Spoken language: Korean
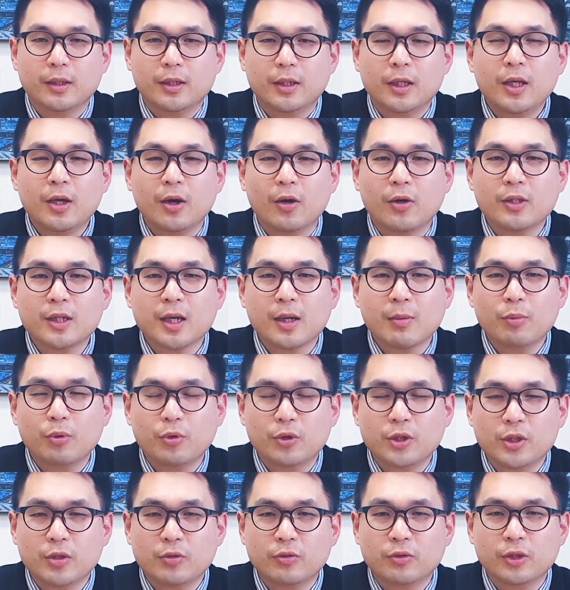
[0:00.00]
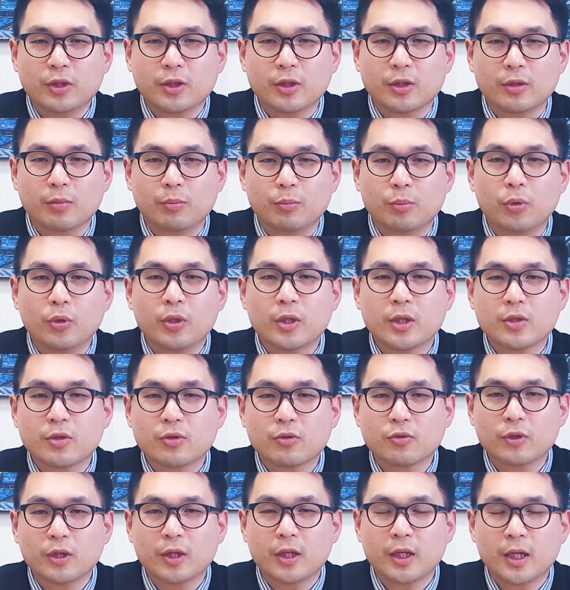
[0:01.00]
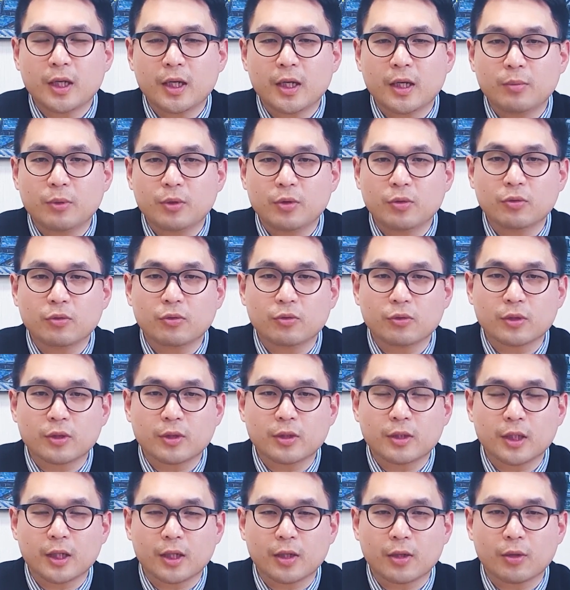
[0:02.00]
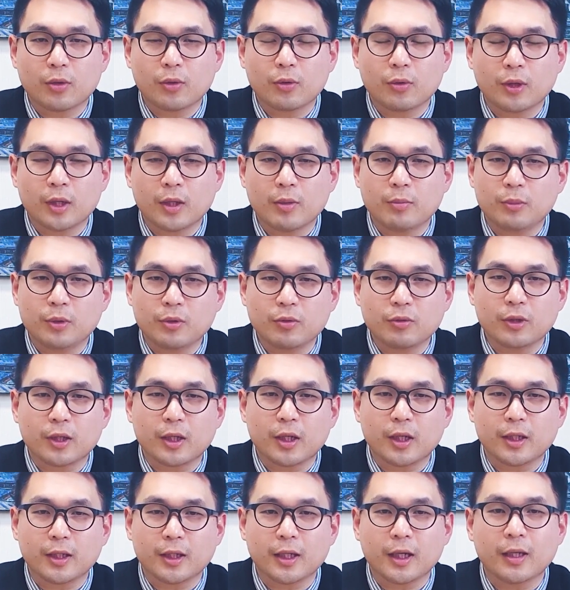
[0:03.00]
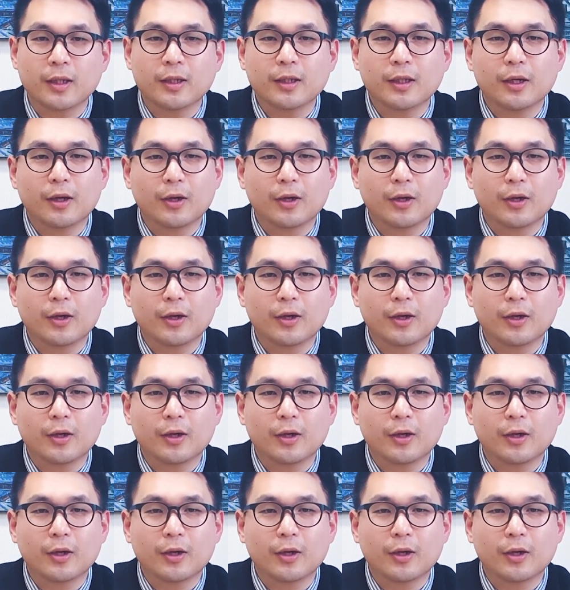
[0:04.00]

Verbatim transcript: 이 영상 보시고요. 보딩스쿨이나 미국 국제학교, 아니 미국이란다.